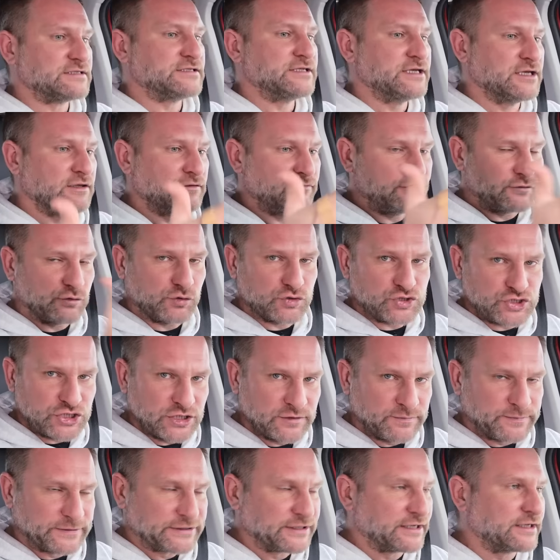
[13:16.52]
сел,
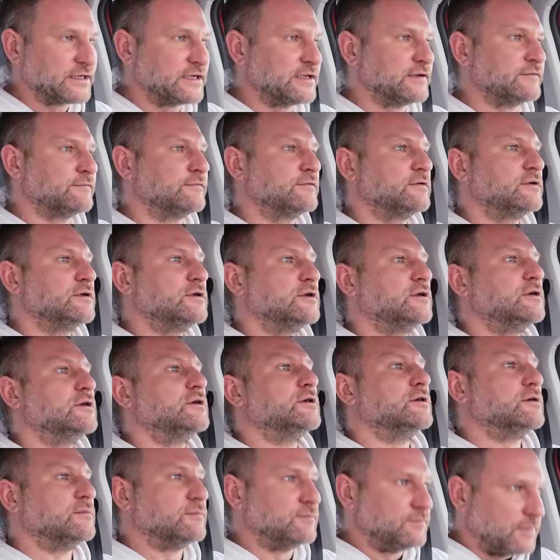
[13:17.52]
включил подогрев,
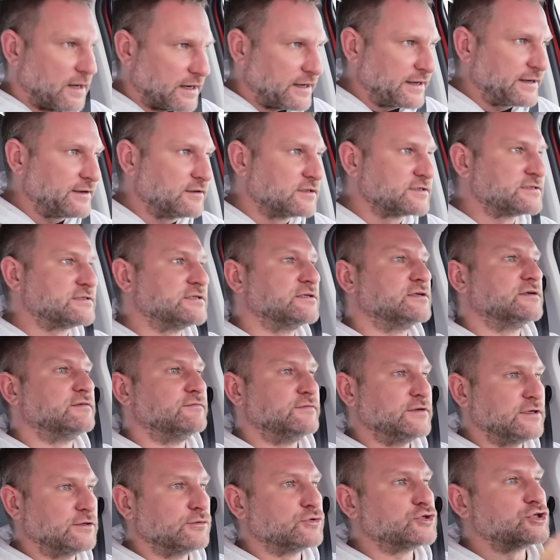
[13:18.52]
погрелся,
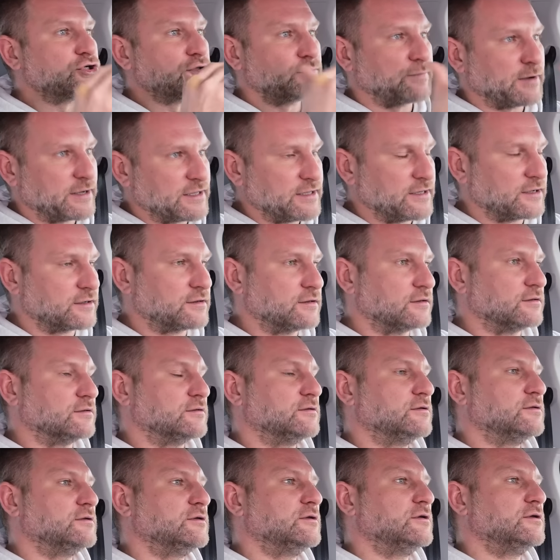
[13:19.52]
выключил, поехал.
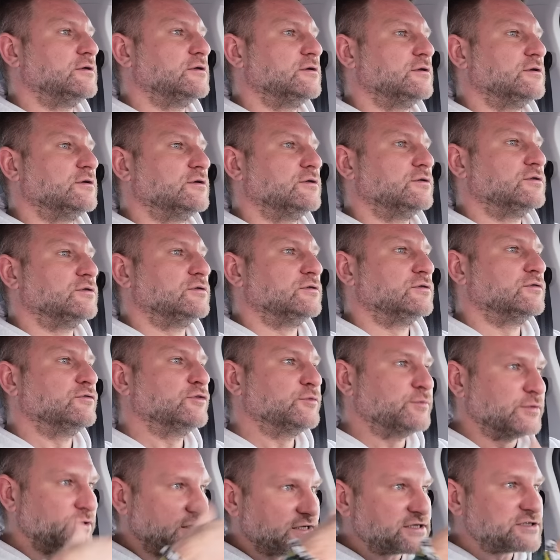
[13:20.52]
Ну
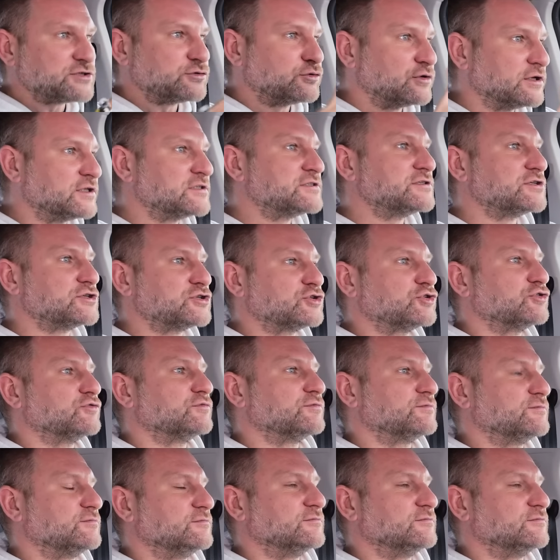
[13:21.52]
вот была ситуация, что